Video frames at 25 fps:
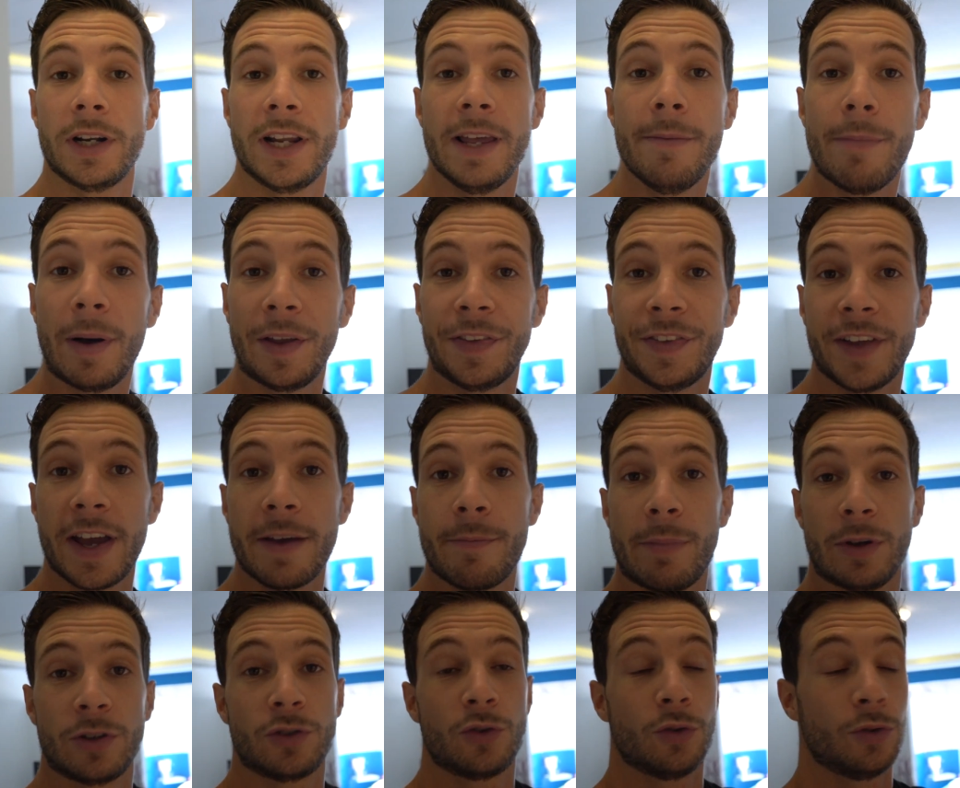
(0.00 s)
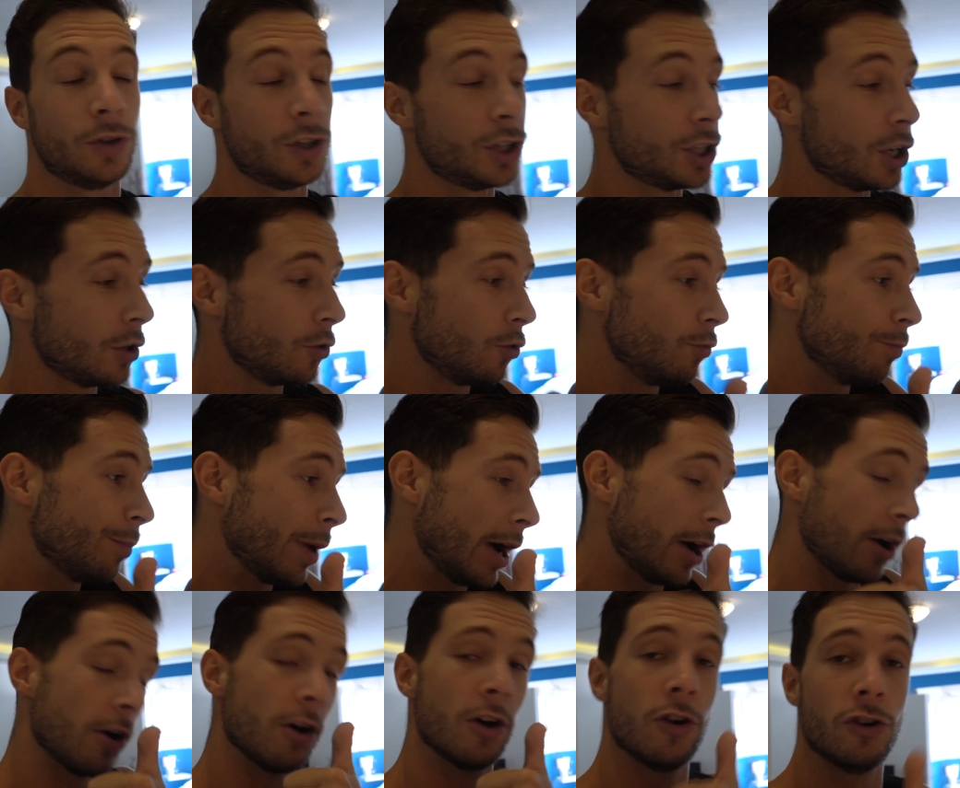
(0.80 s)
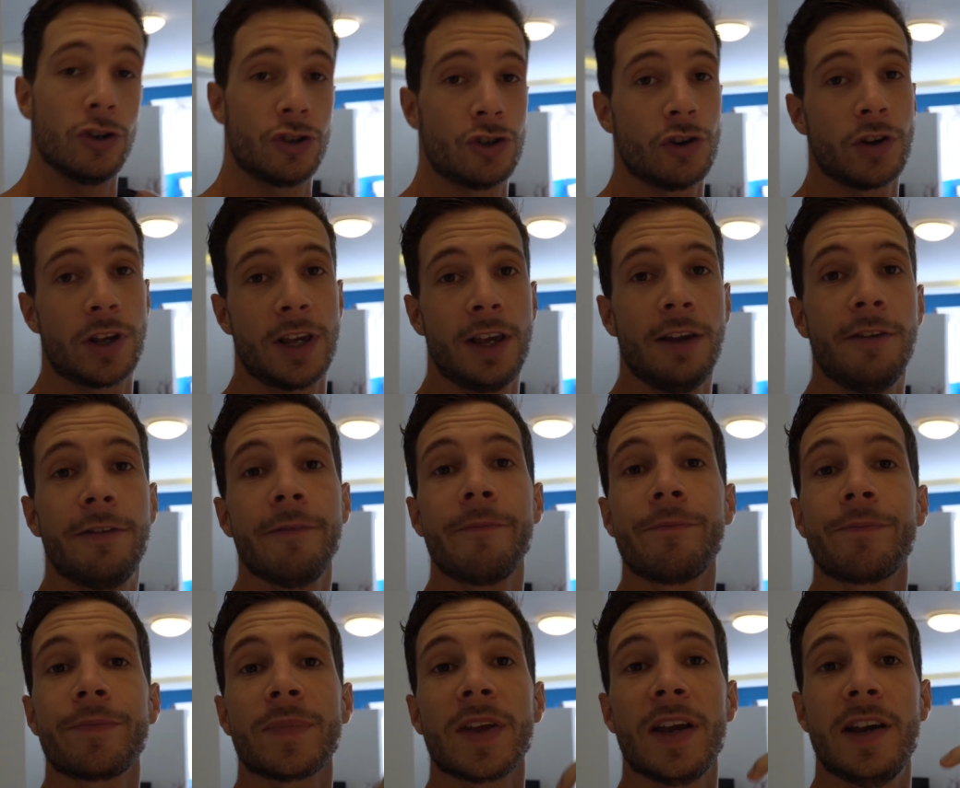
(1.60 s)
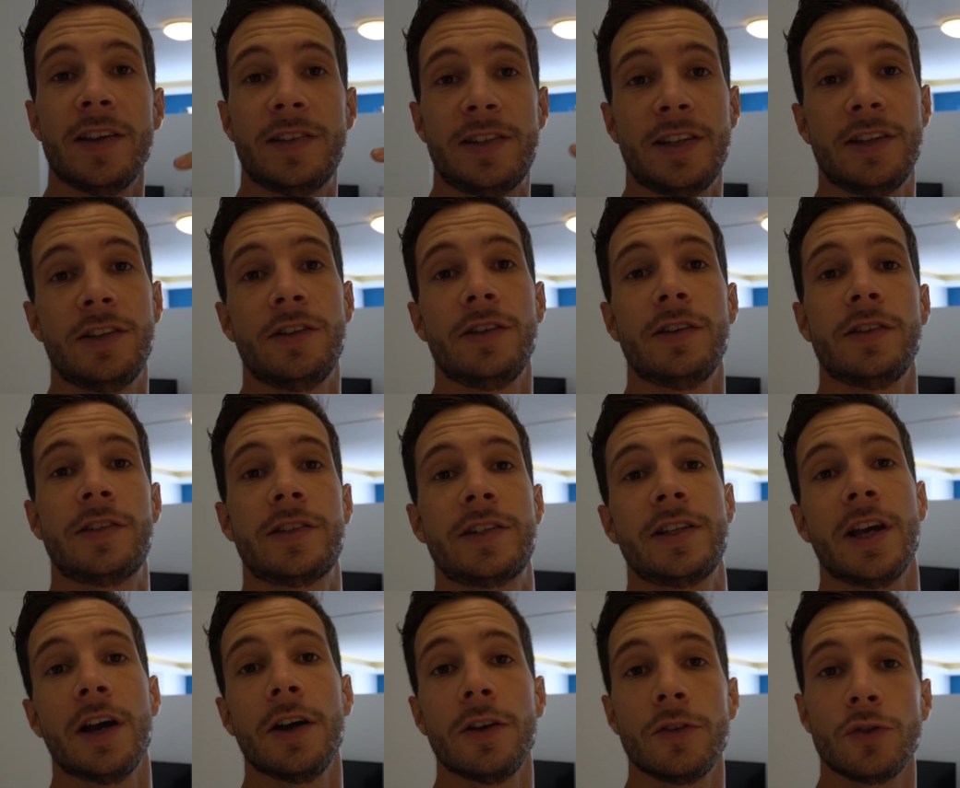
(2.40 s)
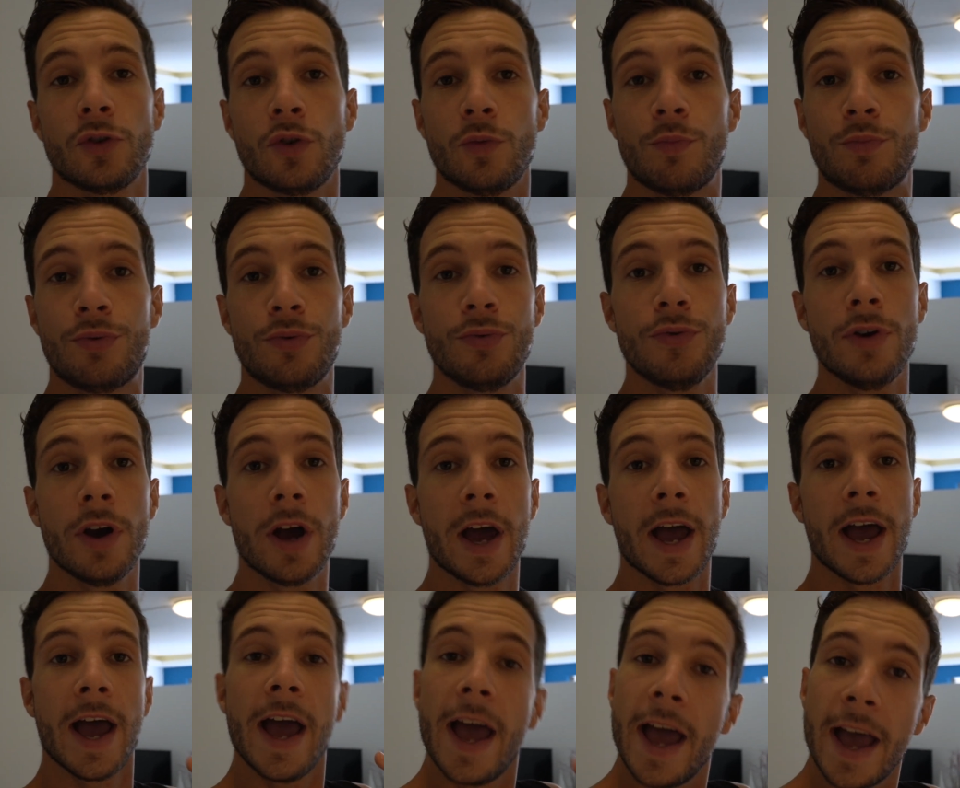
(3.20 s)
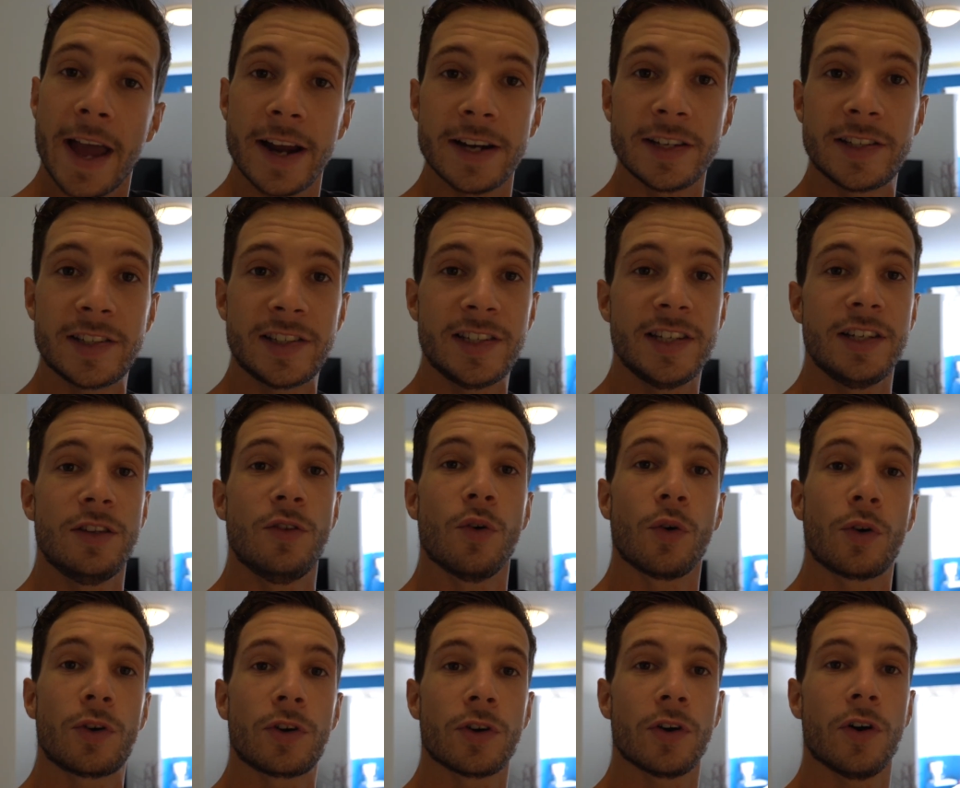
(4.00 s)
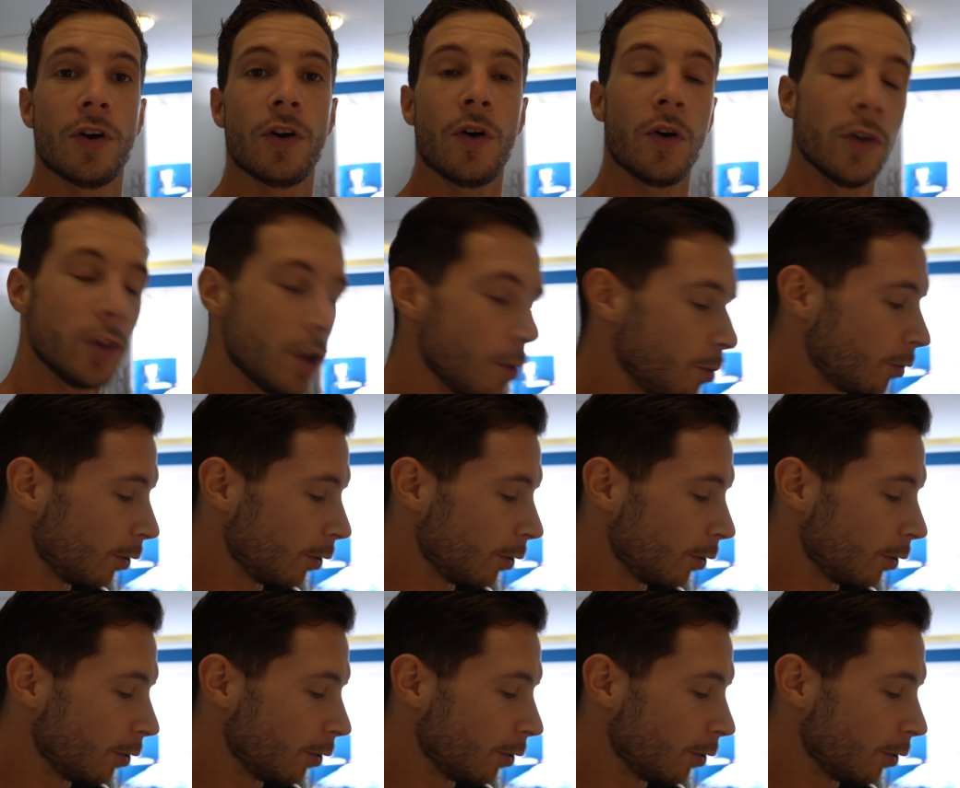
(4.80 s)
les patailles parce que déjà, d'une part, je kiffe et c'est ce qu'il y a de plus healthy. Donc, on en